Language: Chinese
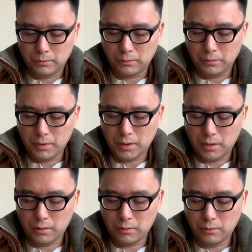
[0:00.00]
昨
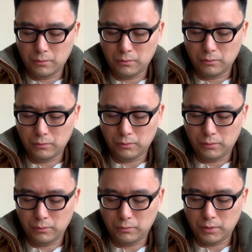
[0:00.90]
朝
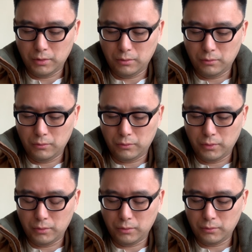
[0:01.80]
祖寿
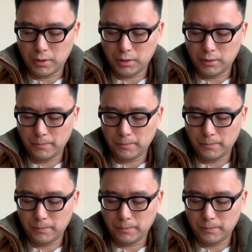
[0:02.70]
军中事，